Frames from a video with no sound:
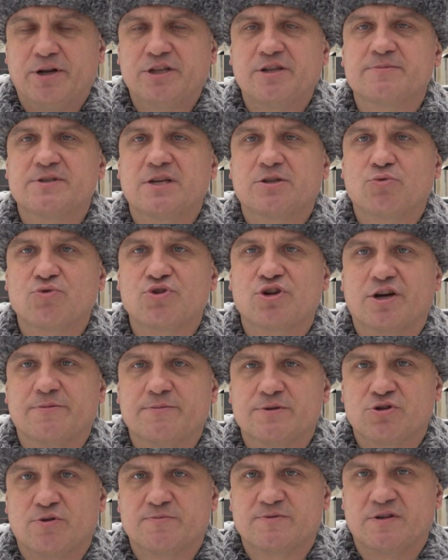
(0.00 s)
При этом
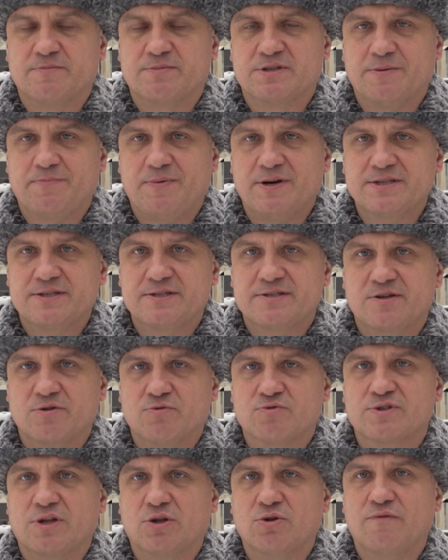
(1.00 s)
сотрудниками собственной
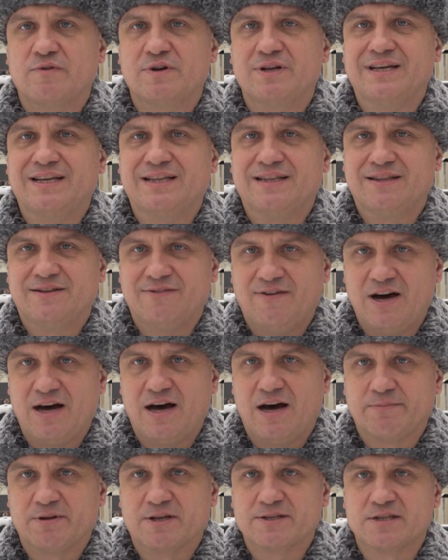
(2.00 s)
безопасности установлены
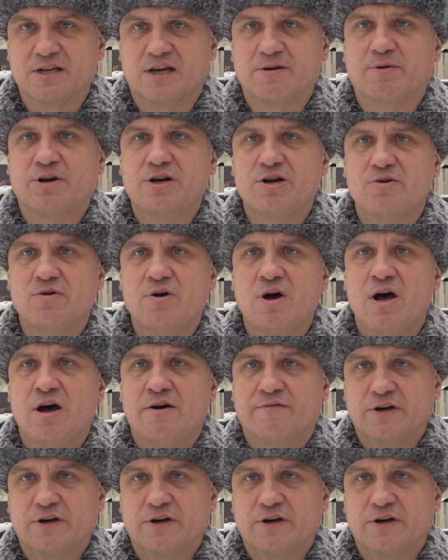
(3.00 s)
два областных МРЭО,